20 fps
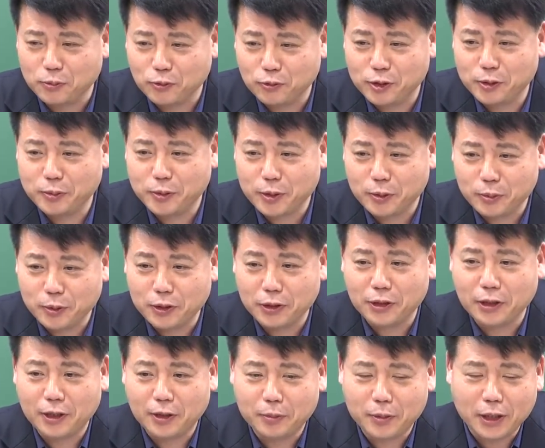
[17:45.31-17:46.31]
90점
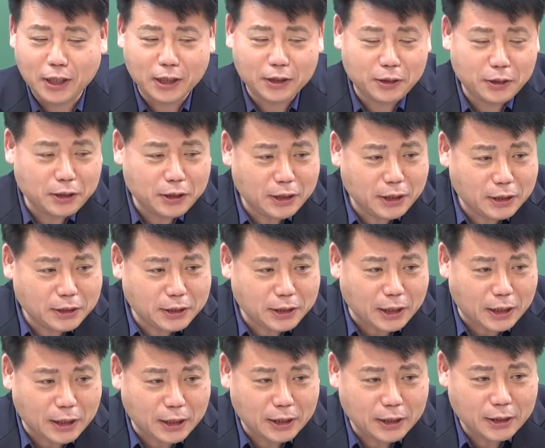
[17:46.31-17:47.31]
이렇게 되면
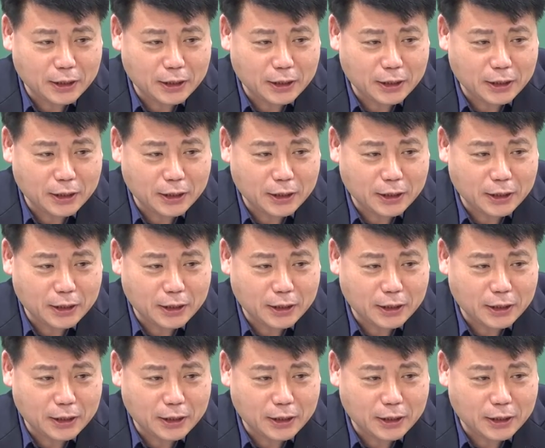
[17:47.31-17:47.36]
합격이겠지.